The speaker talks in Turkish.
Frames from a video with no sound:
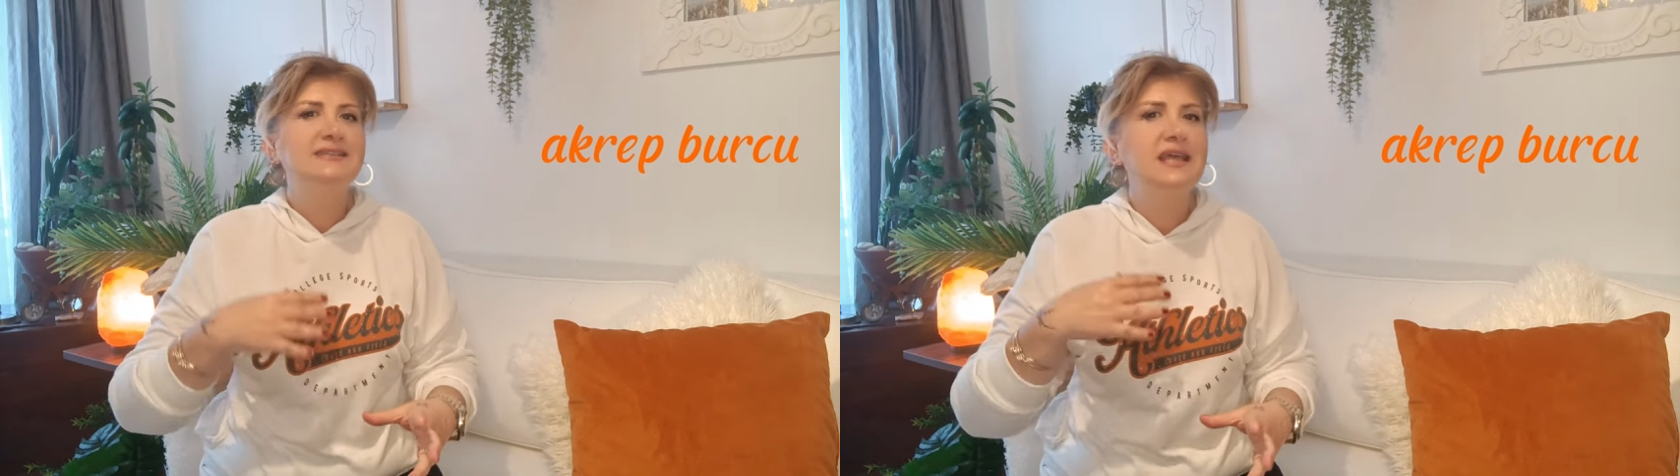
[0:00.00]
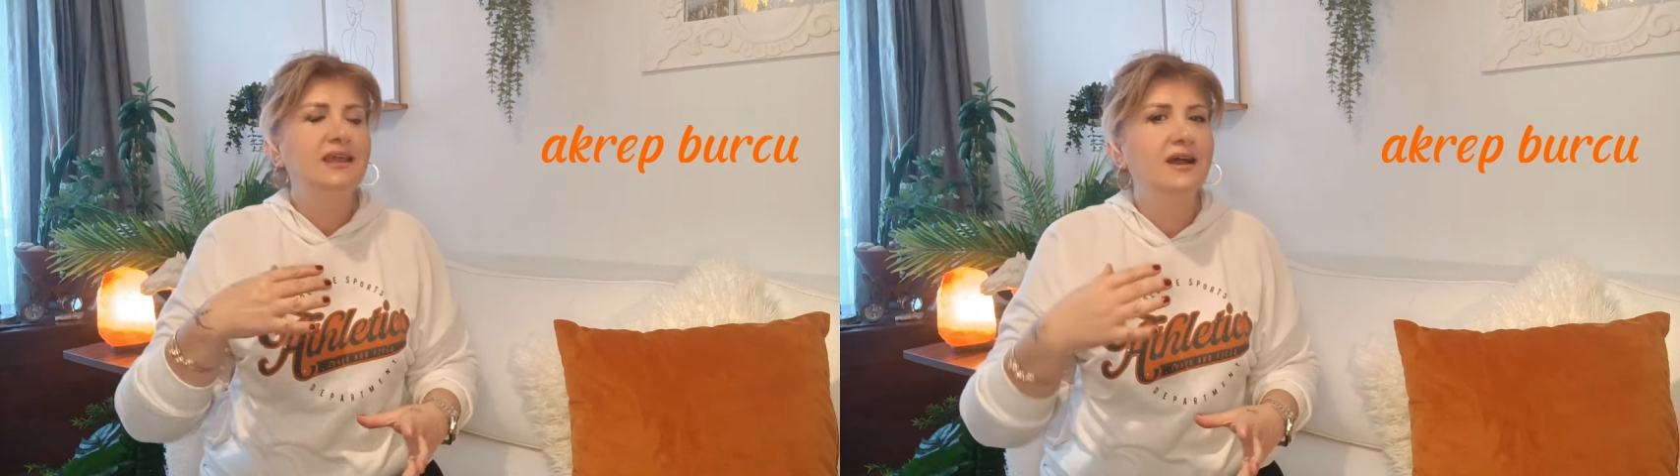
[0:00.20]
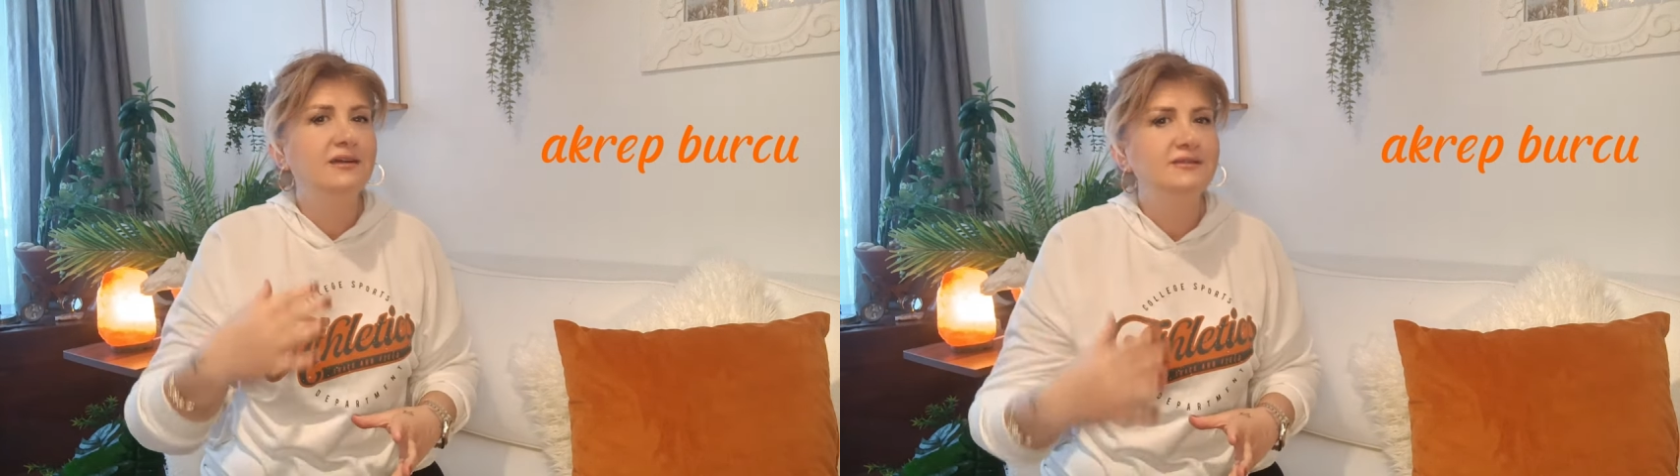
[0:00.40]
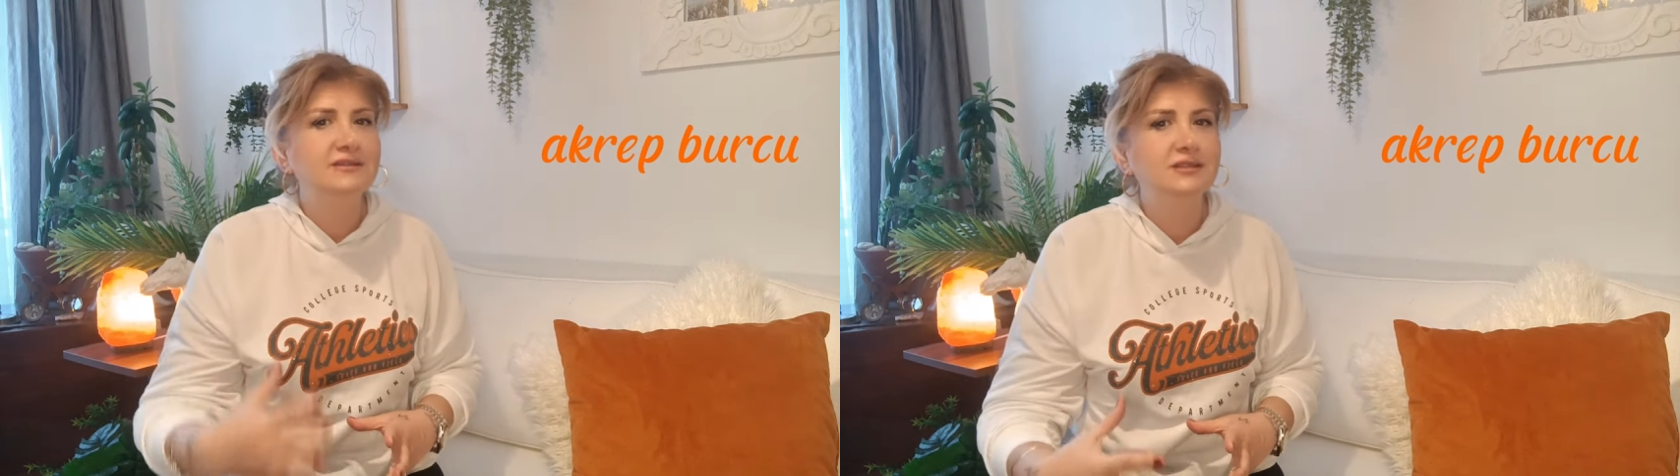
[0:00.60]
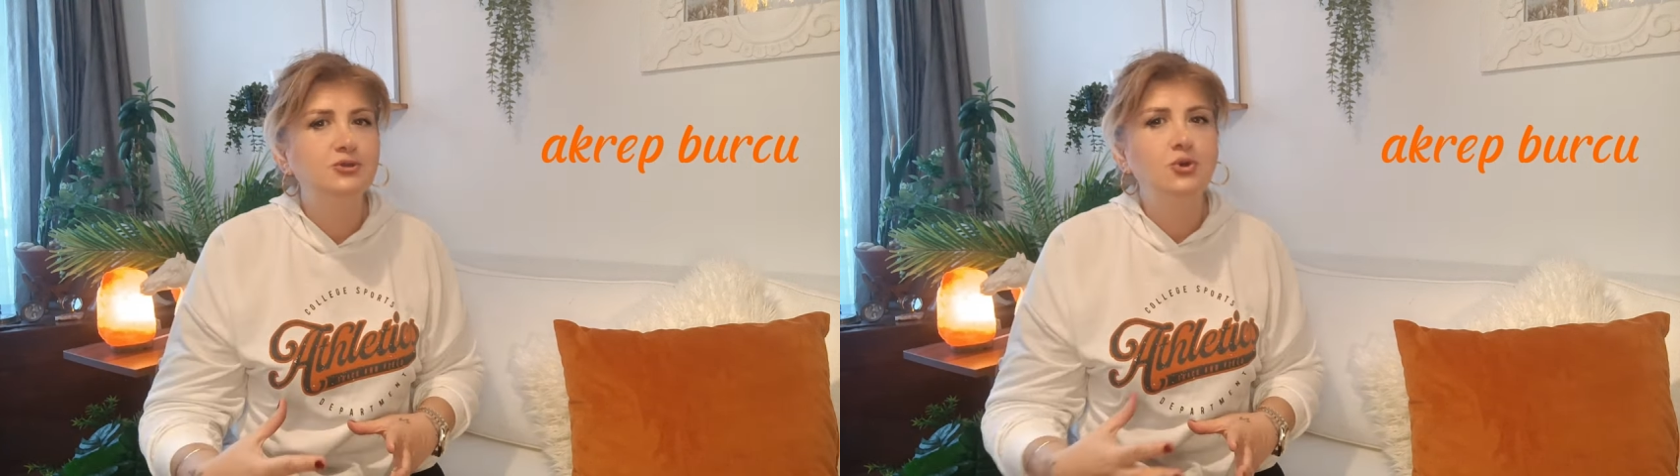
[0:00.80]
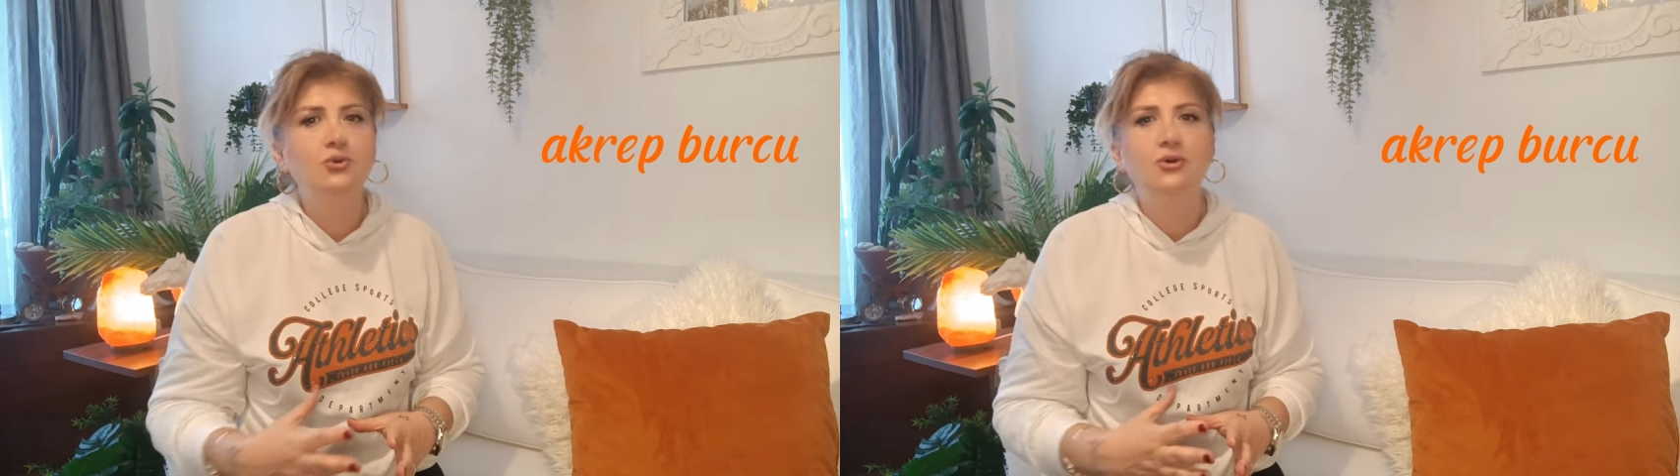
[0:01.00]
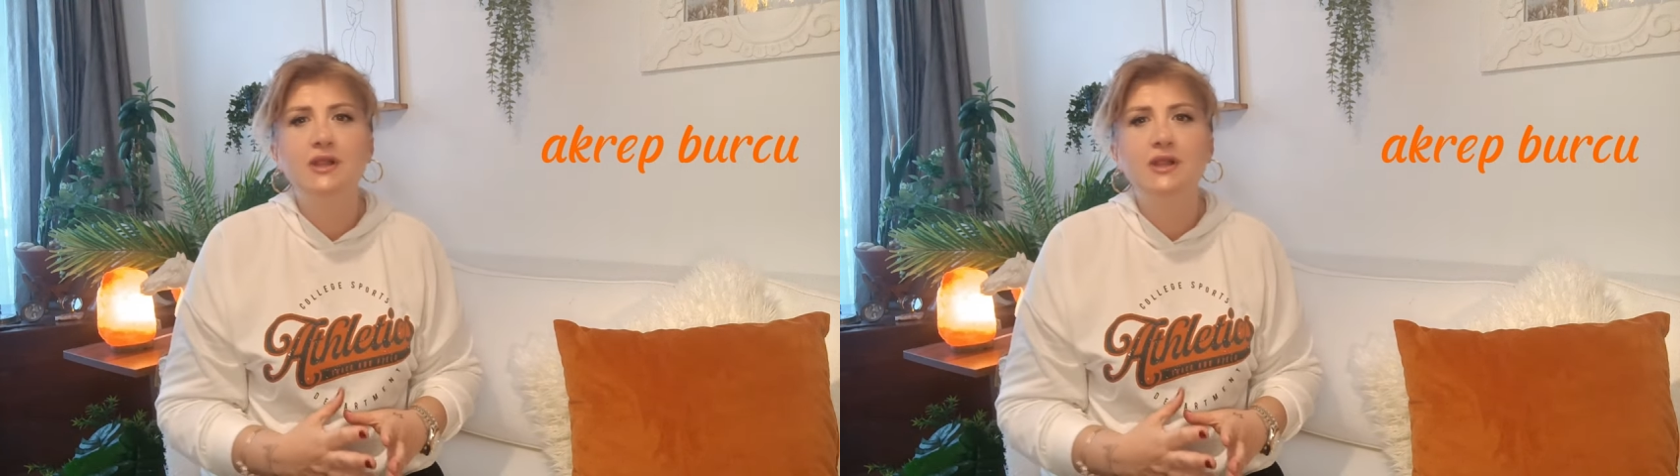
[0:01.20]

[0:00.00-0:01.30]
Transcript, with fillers: zekanızla çok